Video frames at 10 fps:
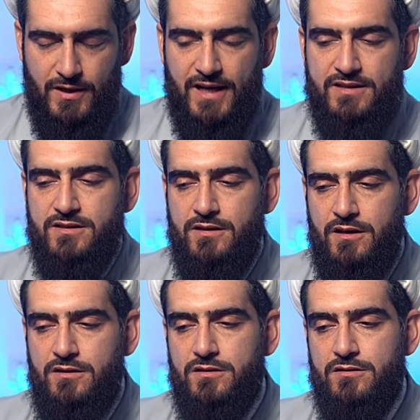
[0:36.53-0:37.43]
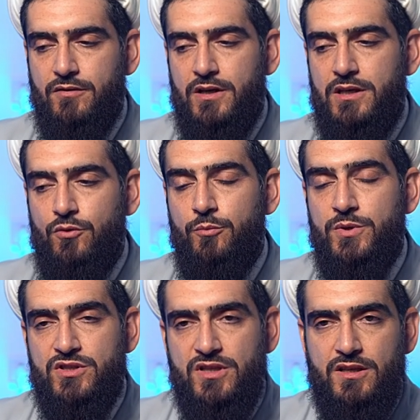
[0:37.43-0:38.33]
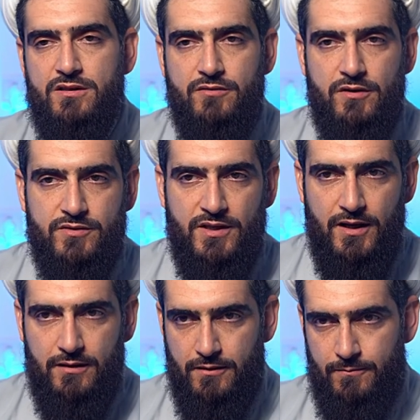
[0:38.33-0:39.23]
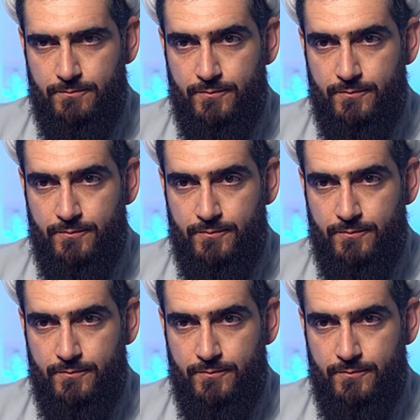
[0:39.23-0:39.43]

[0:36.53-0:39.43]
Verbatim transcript: оценить свои убеждения, свои взгляды?